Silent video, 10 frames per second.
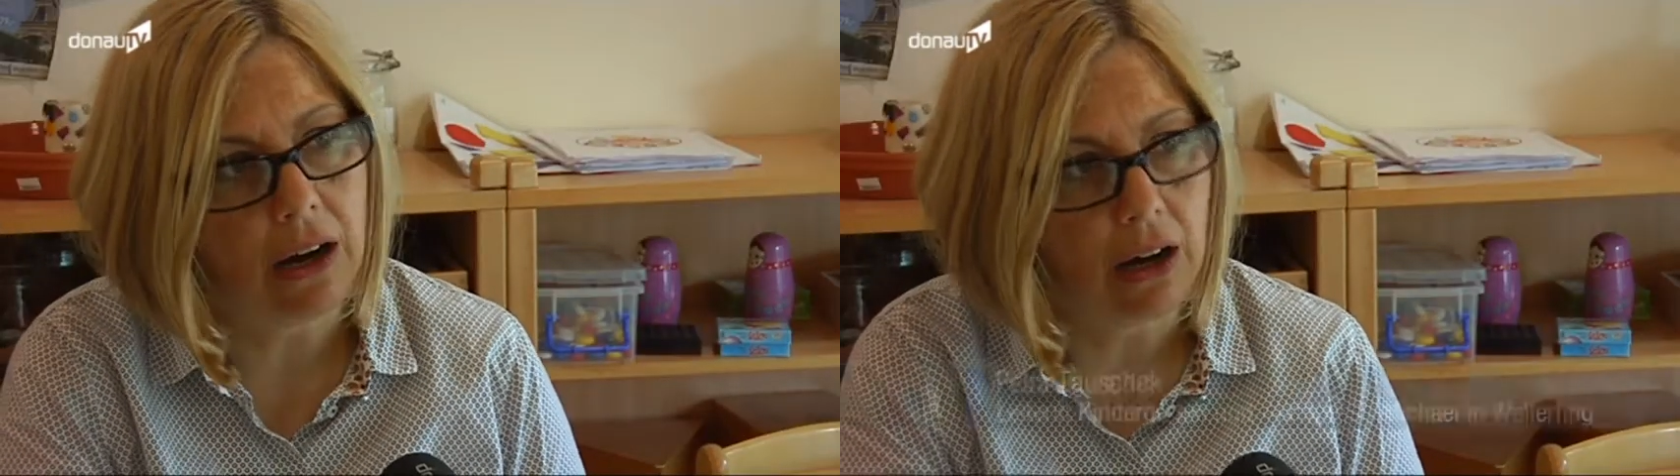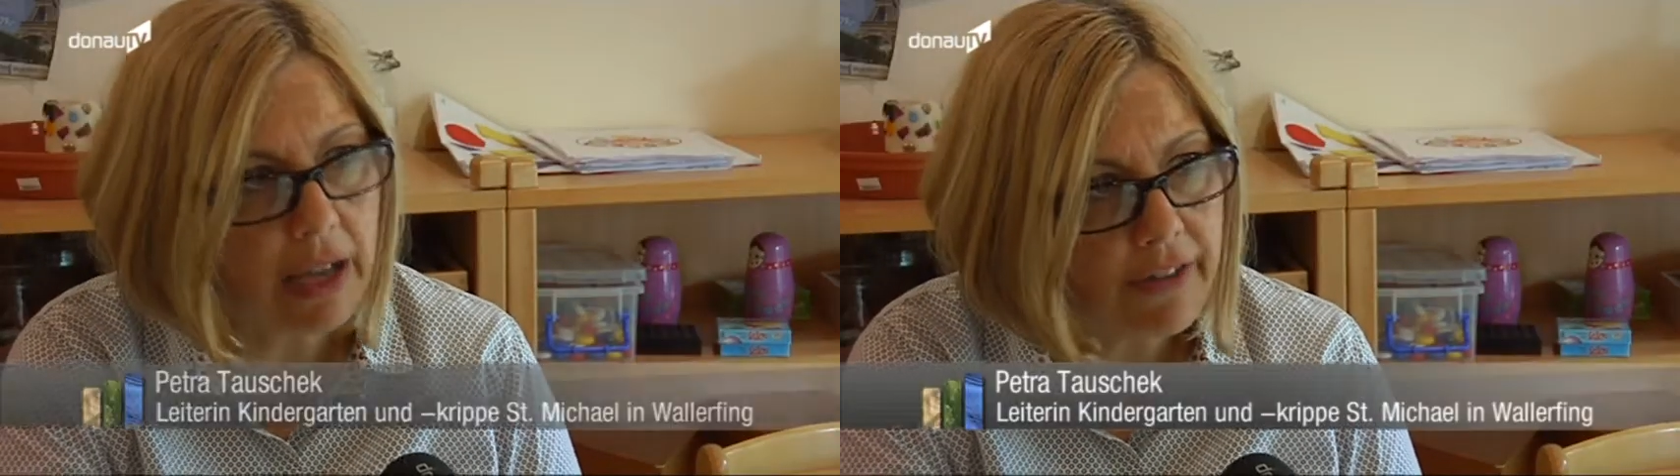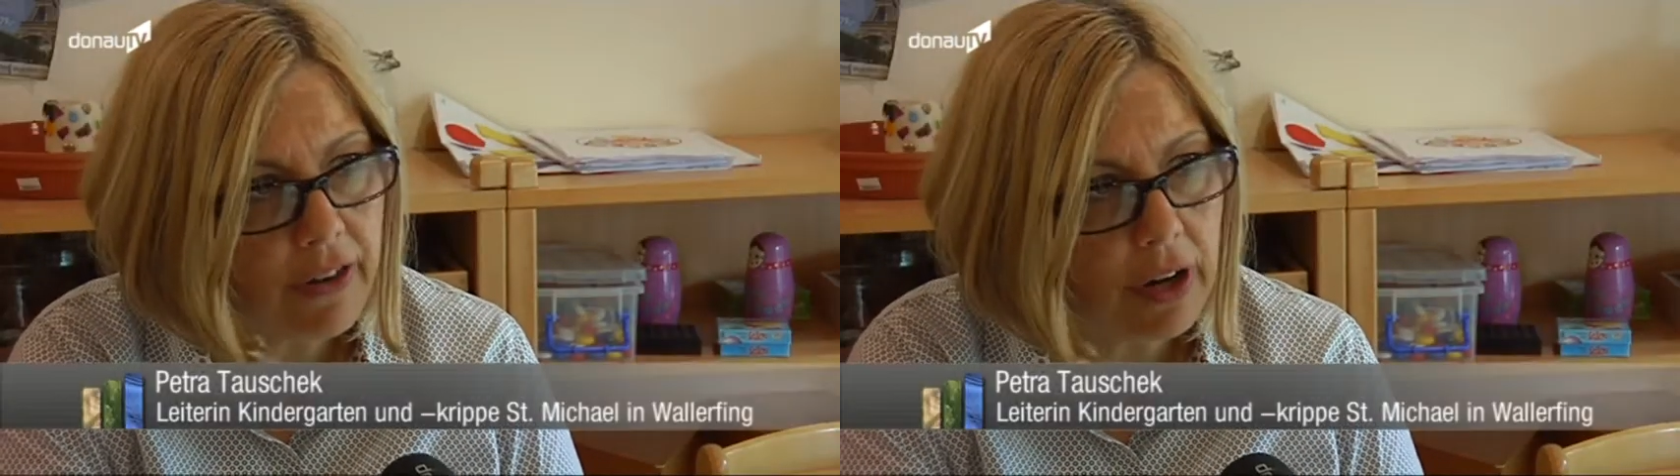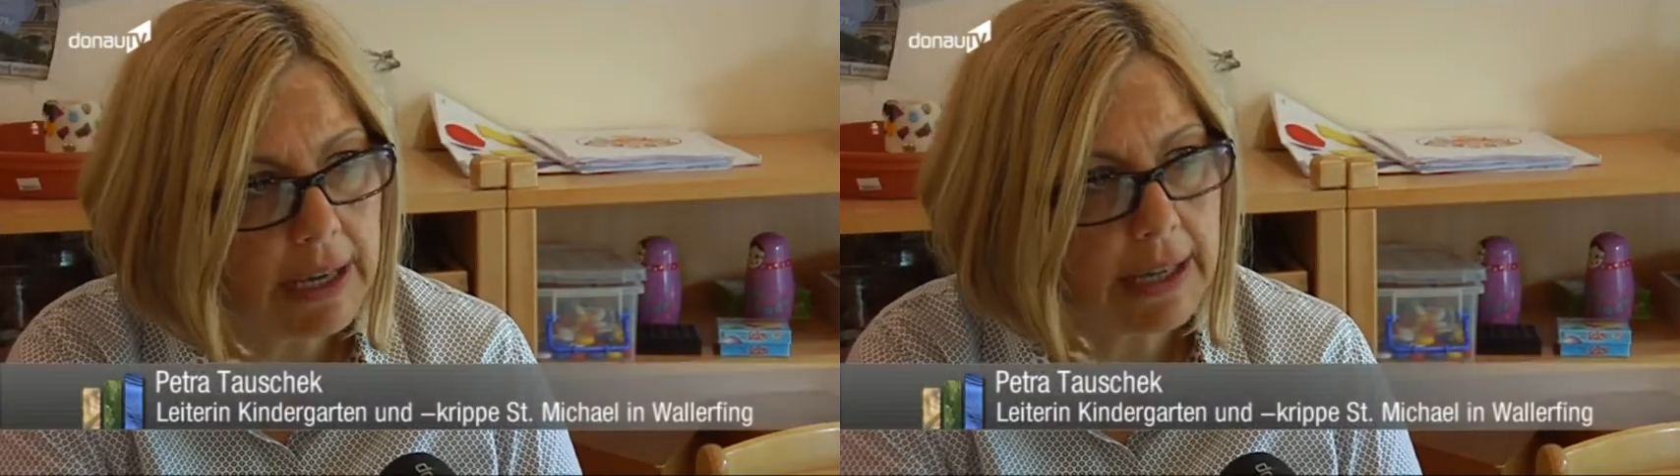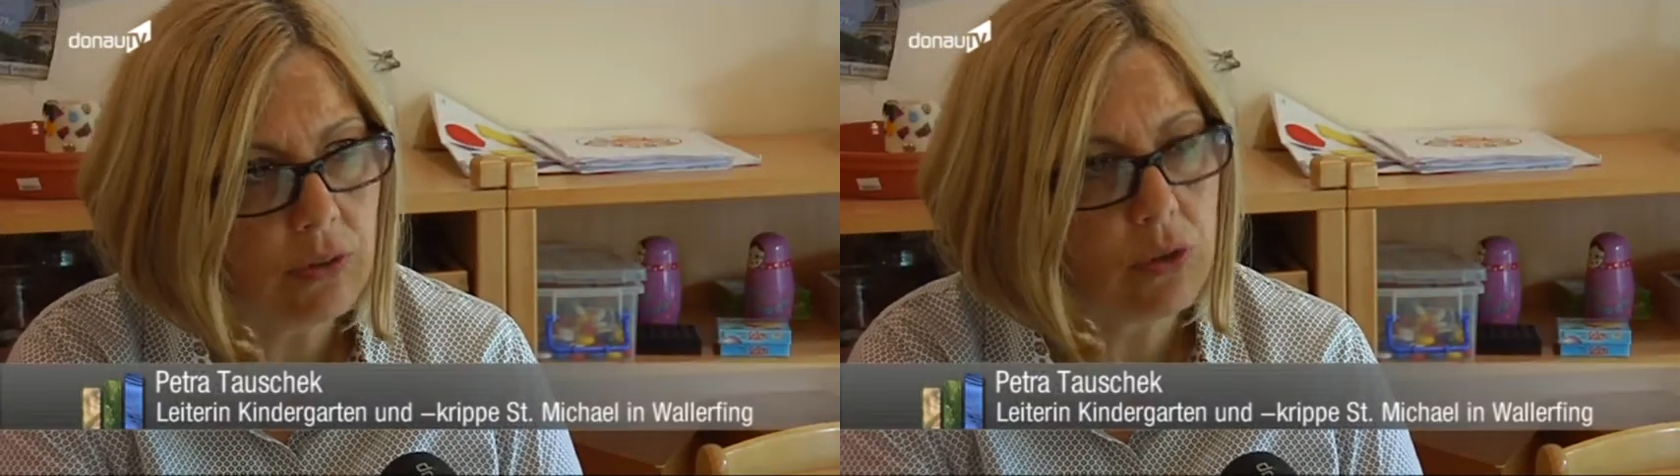
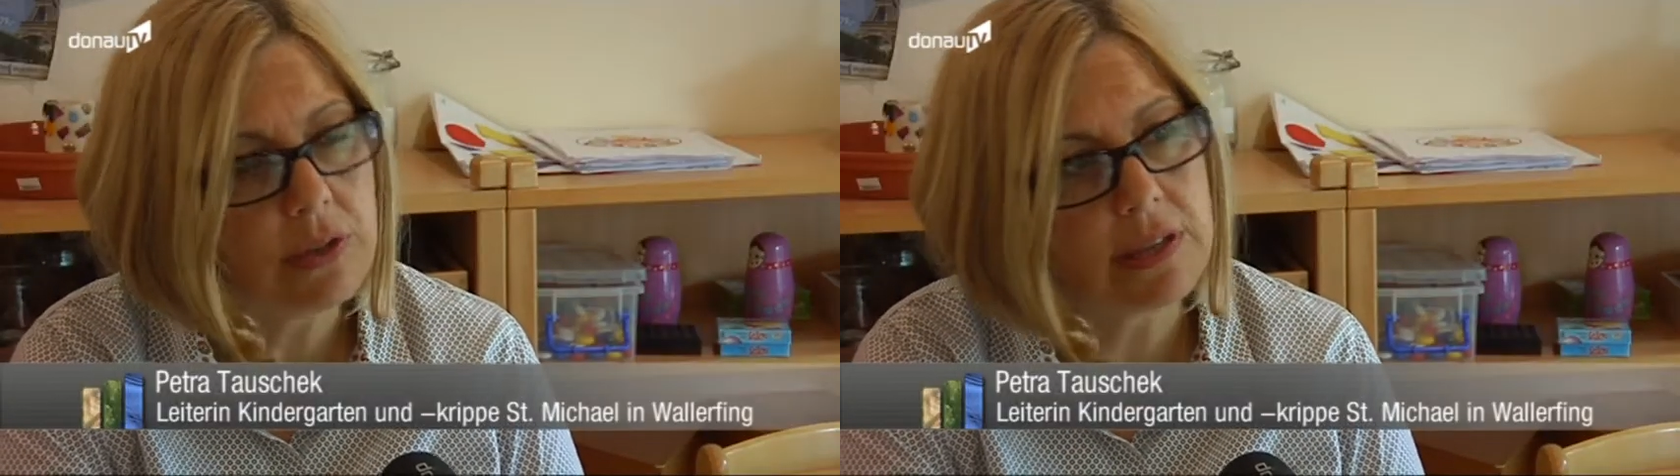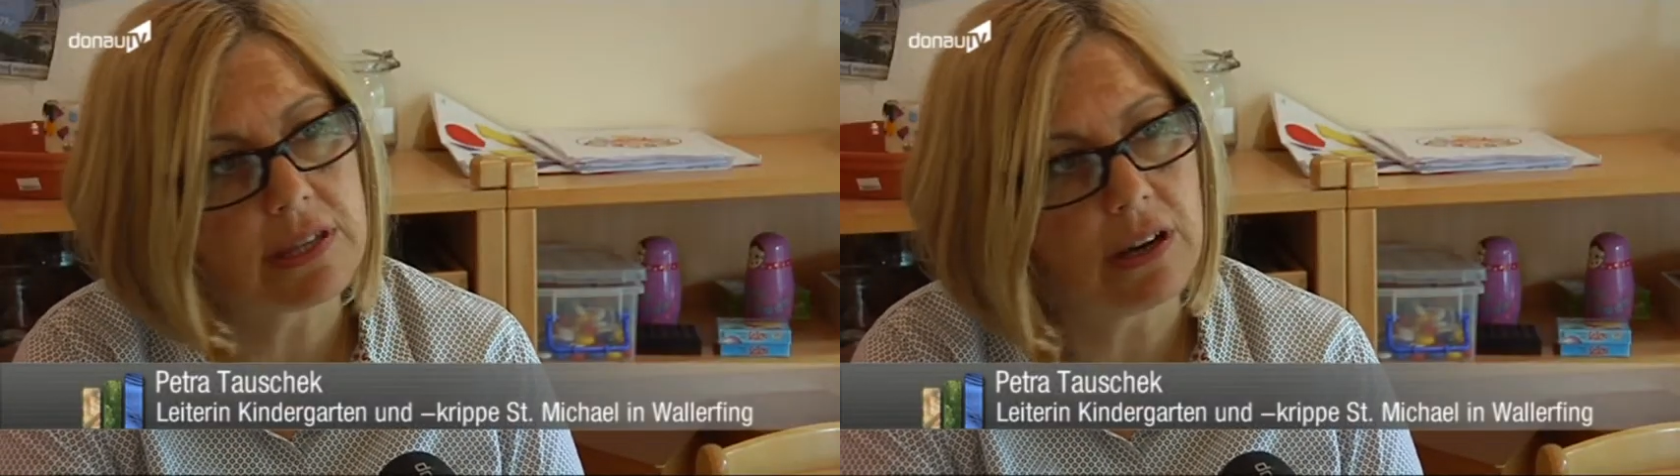angefangen, uns